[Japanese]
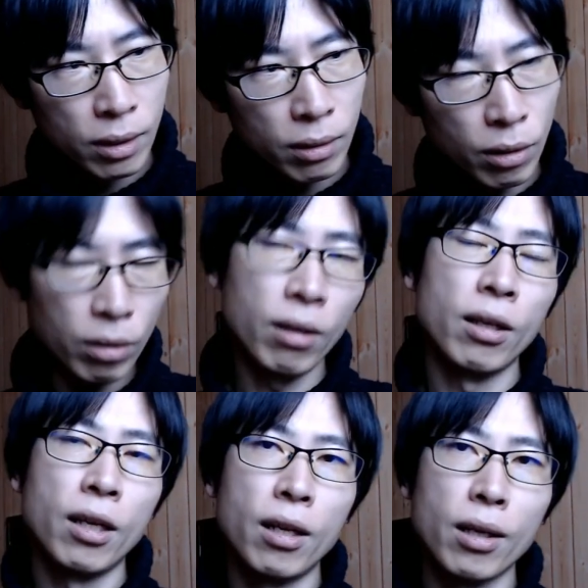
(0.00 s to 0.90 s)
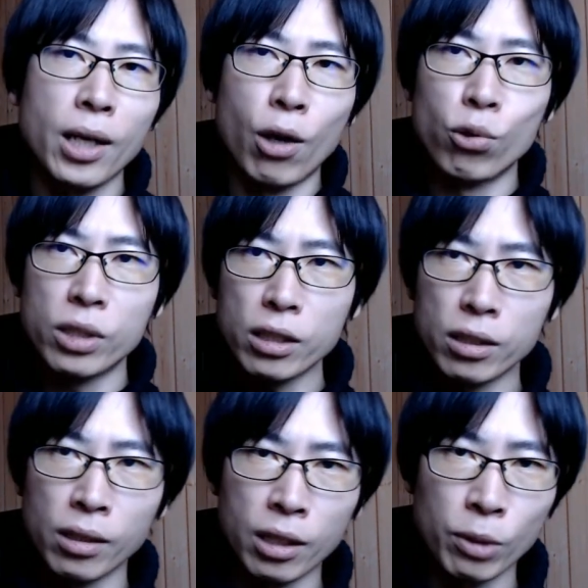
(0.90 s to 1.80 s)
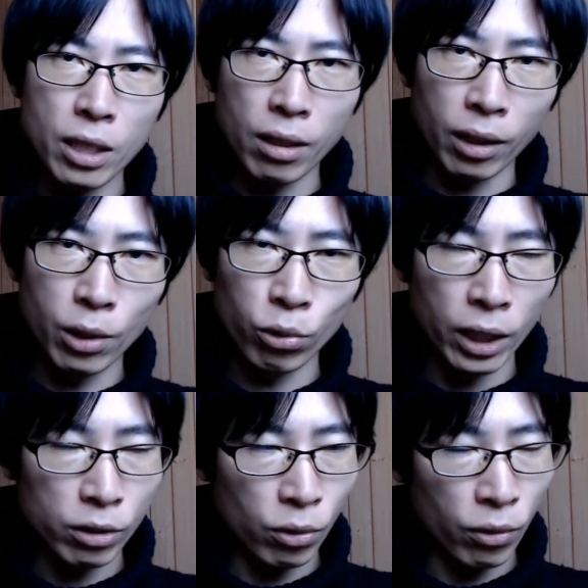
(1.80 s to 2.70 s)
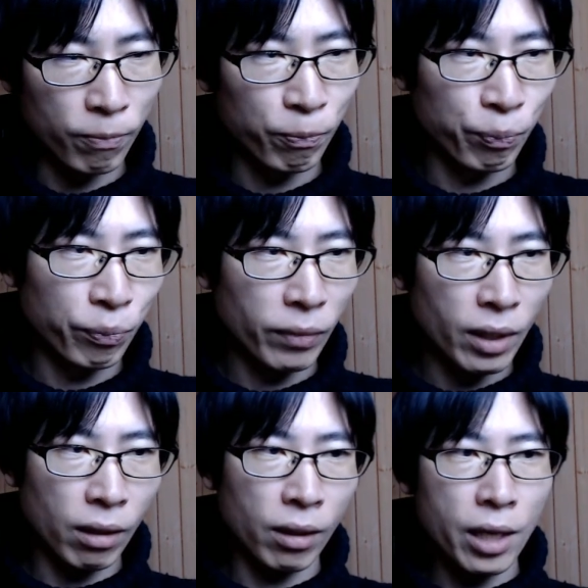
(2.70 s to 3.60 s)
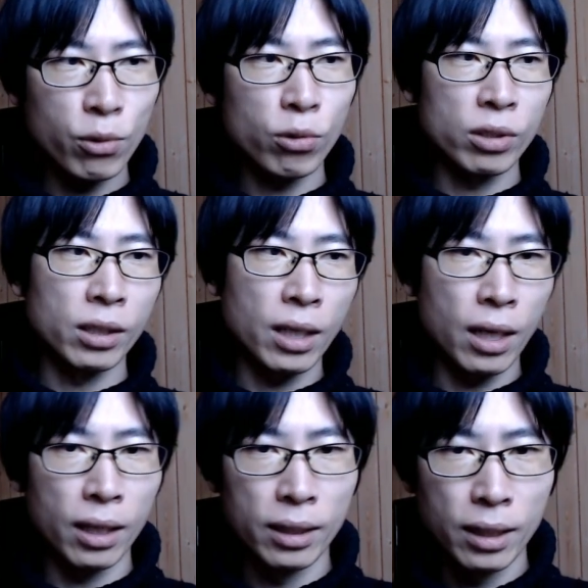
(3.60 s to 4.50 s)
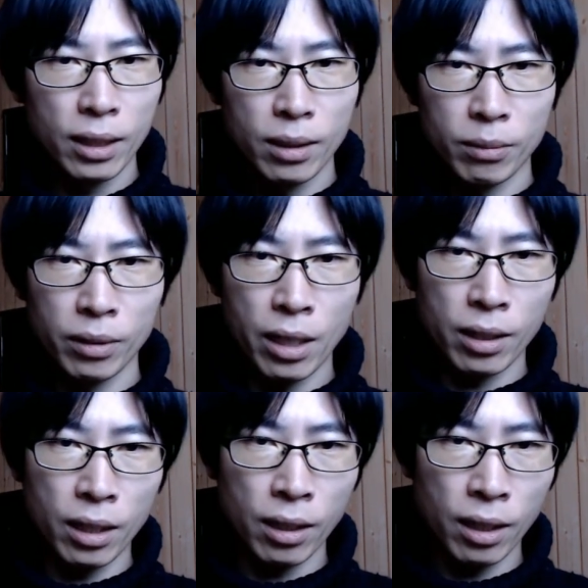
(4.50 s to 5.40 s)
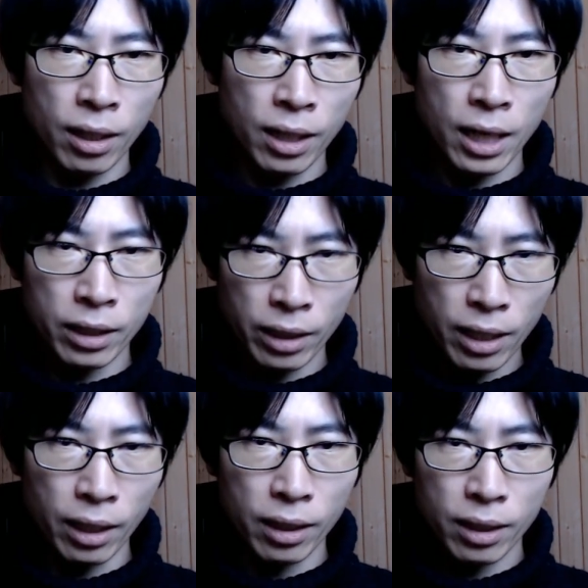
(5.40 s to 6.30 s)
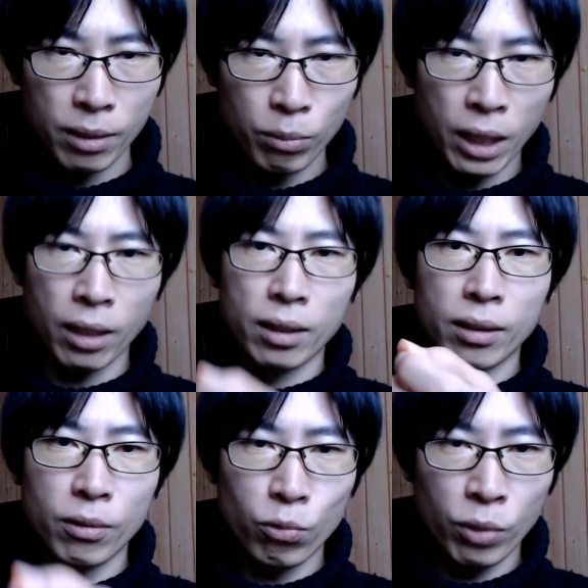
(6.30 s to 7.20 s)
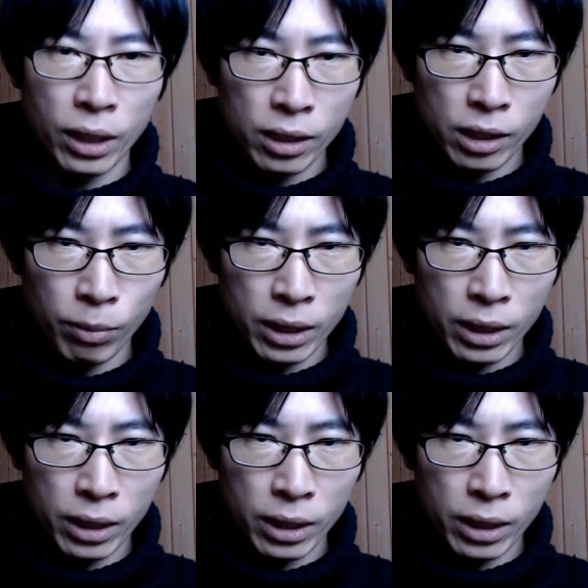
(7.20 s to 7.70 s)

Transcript: だって、顔写真ありませんからね、保険証。だから外国人が誰かから借りて、渡しま